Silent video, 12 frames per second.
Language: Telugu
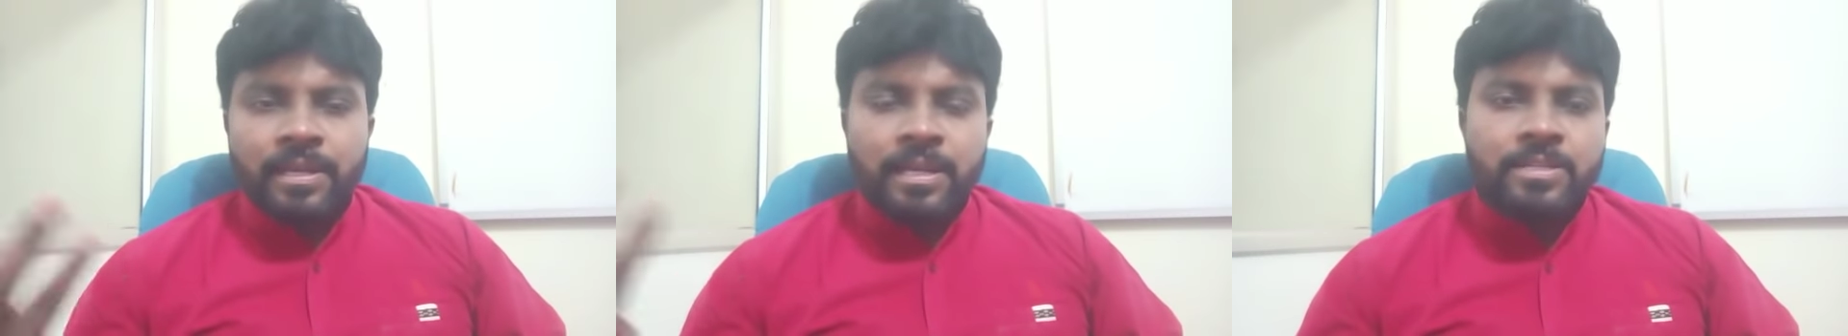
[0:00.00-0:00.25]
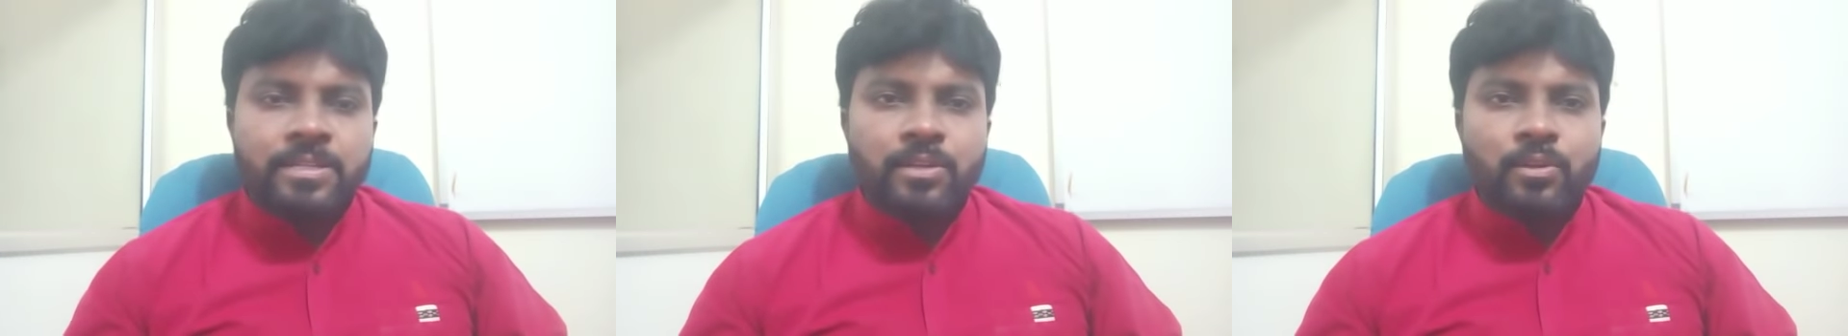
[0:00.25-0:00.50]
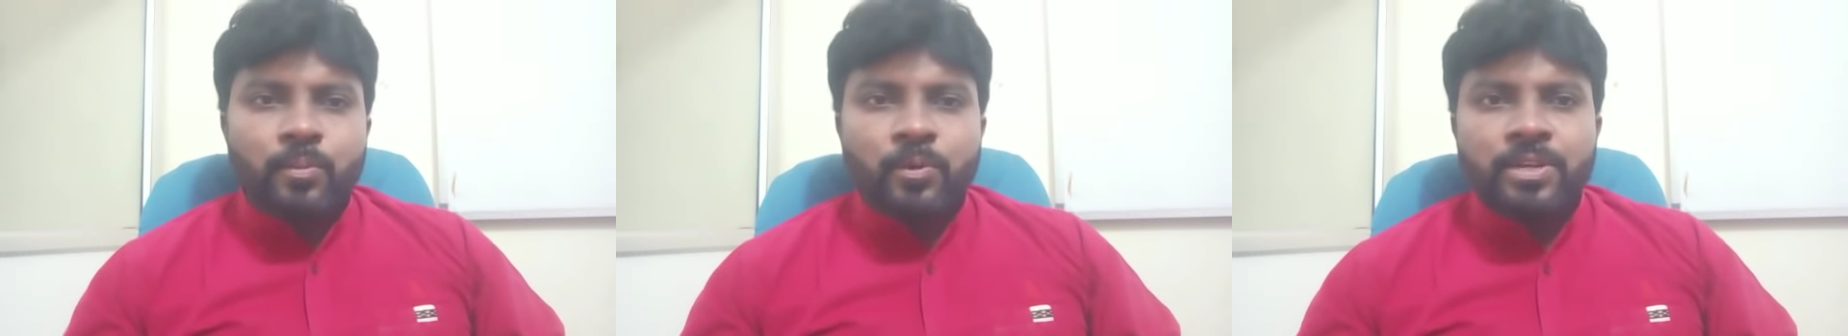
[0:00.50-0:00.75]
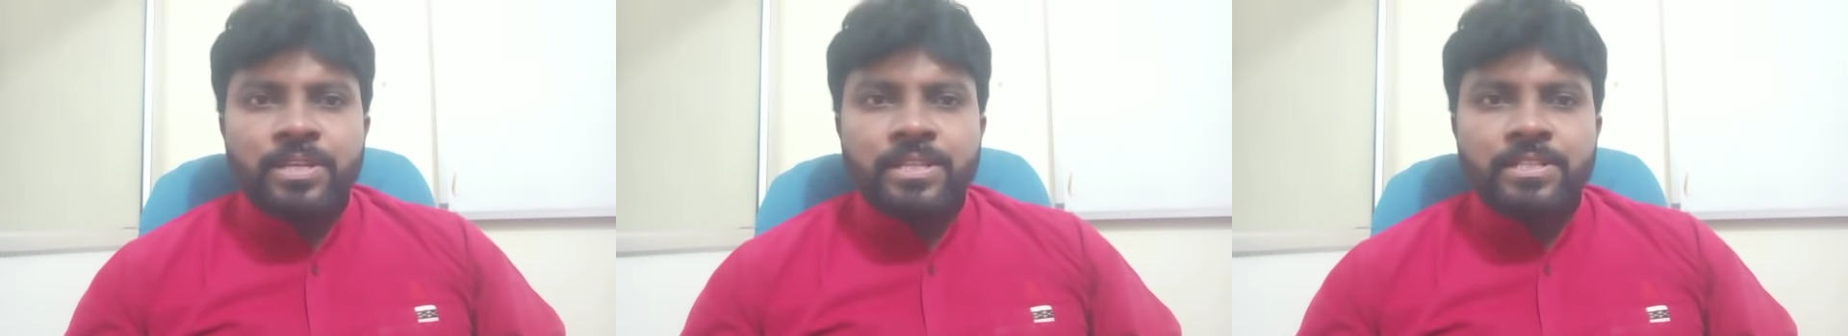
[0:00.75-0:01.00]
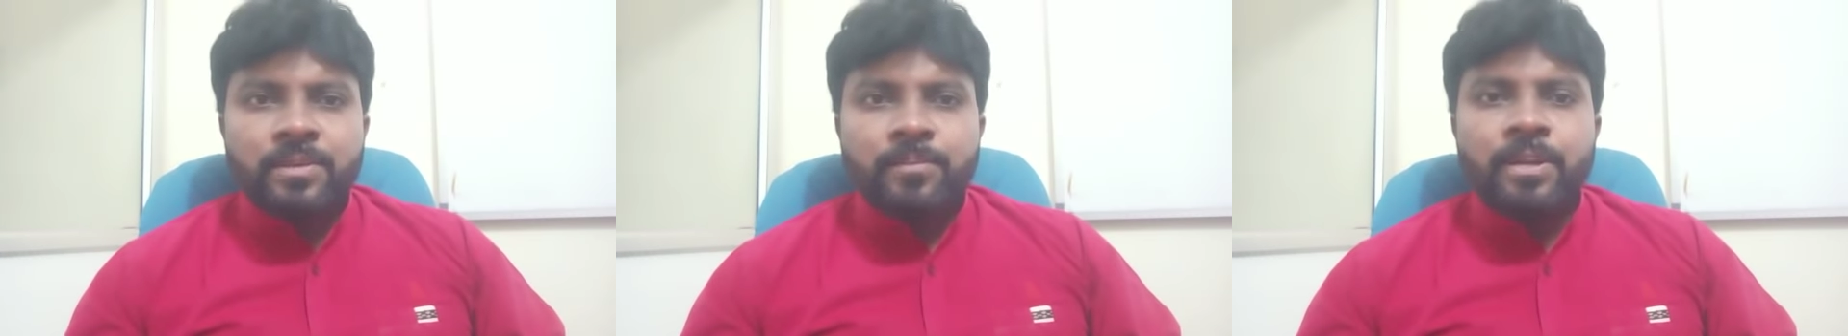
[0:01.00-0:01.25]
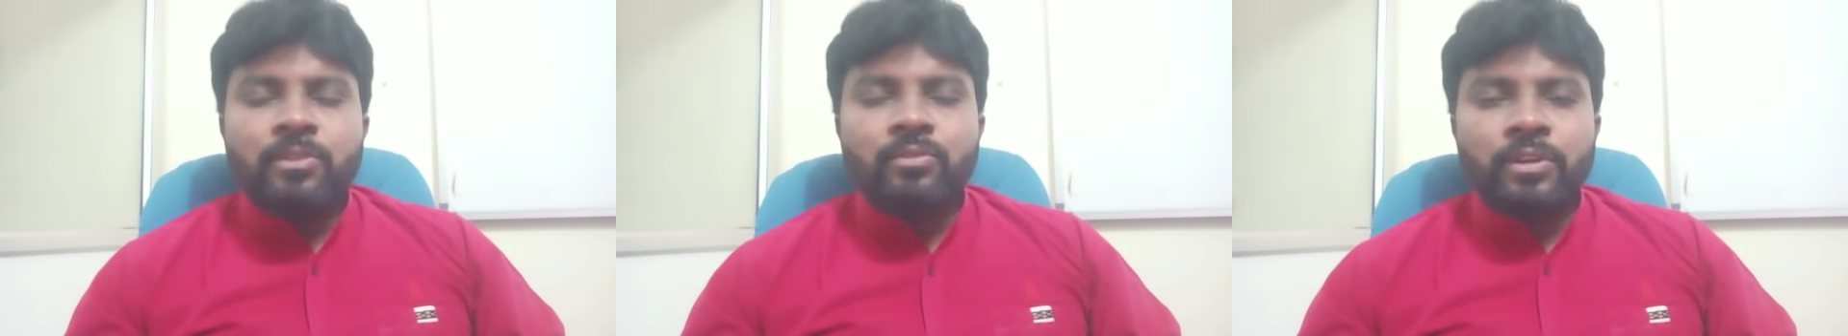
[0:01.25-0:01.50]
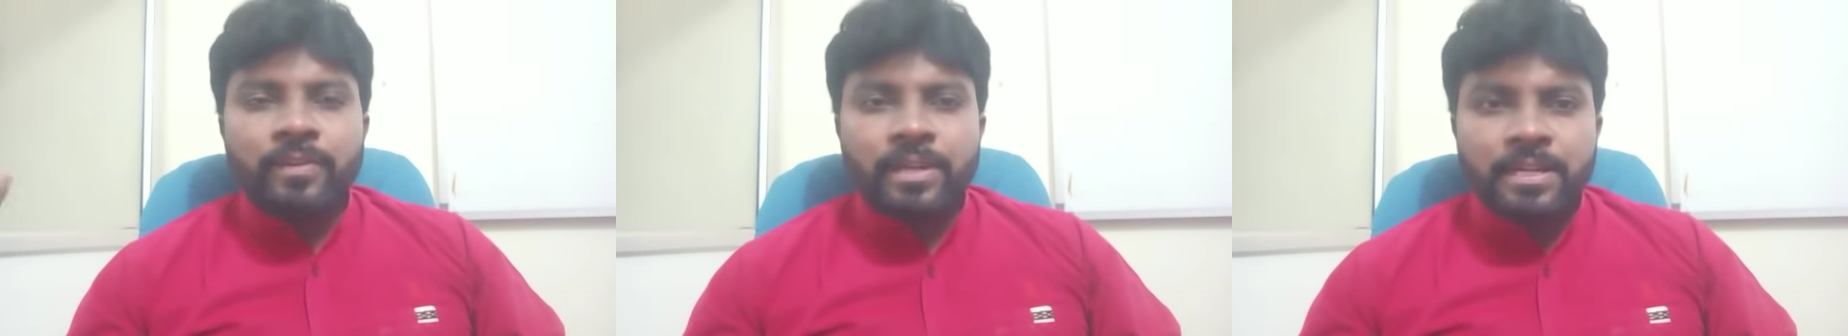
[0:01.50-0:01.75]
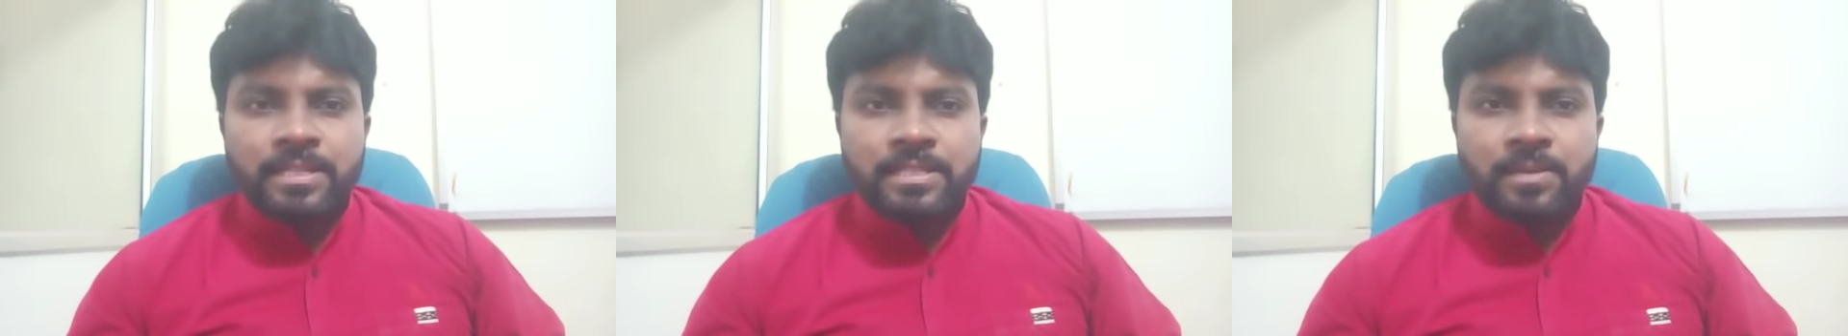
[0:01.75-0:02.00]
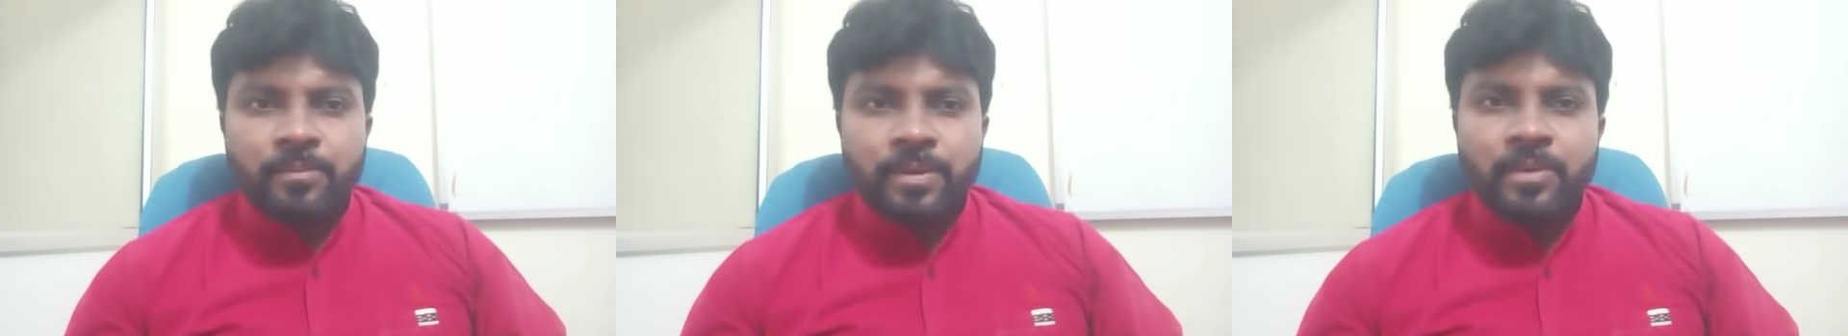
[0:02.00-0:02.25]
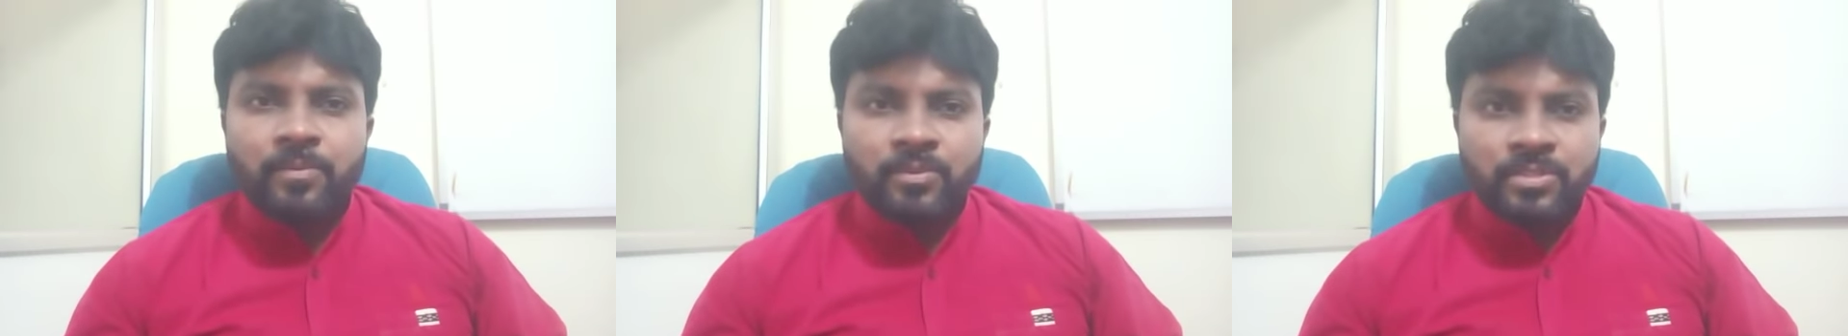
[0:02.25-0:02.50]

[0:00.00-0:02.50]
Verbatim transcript: ఎలక్షన్లో పోటీ చేసే అభ్యర్థితో ఎవరైనా చంపడమో